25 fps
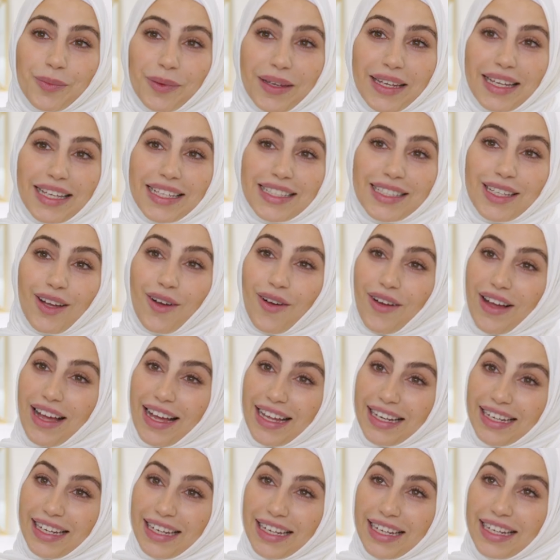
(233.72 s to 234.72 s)
übrigens auch
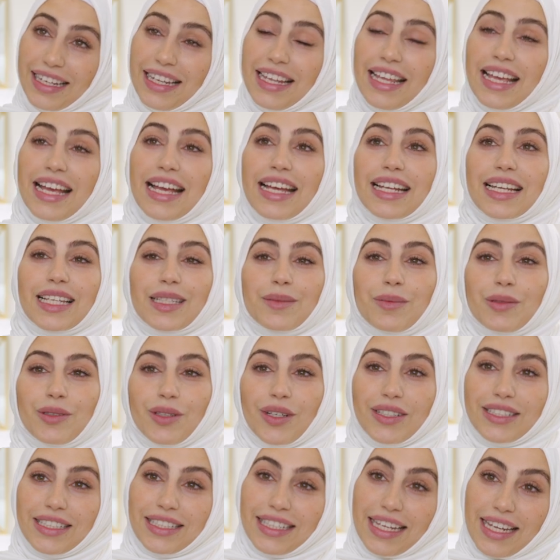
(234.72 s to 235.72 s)
halal. Das
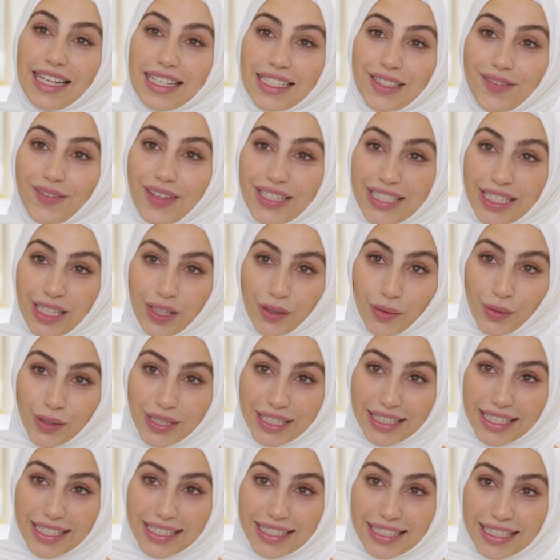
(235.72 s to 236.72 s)
bedeutet, er ist
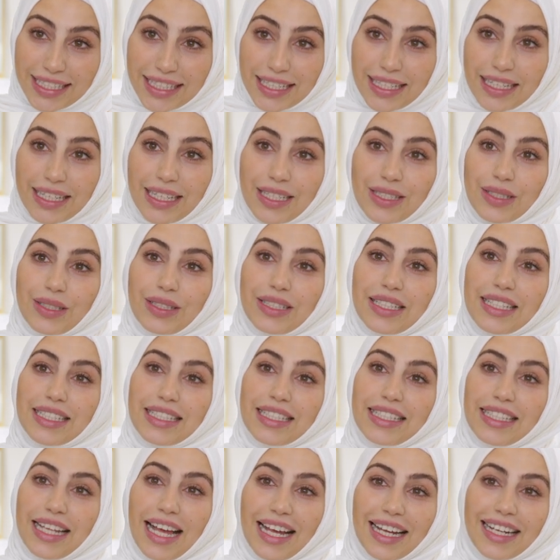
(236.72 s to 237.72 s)
wasserdurchlässig. Also
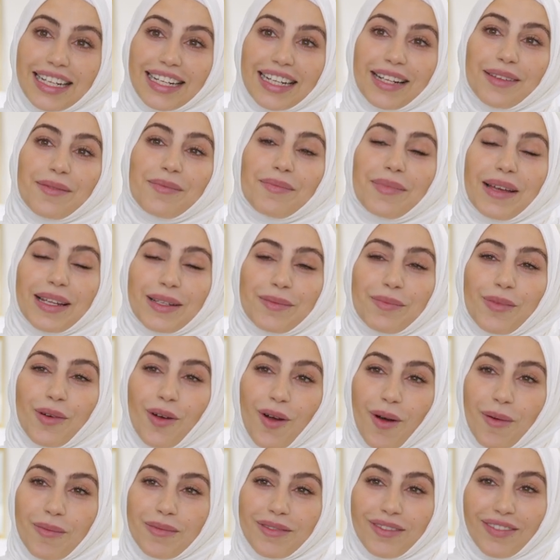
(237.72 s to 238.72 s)
das Nagelbett
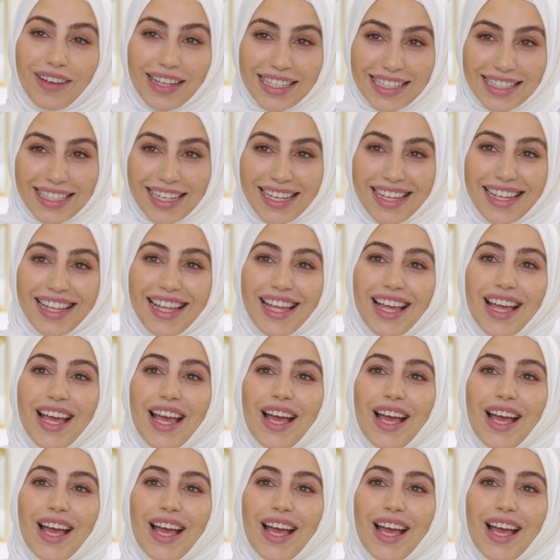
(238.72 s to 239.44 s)
bekommt Wasser,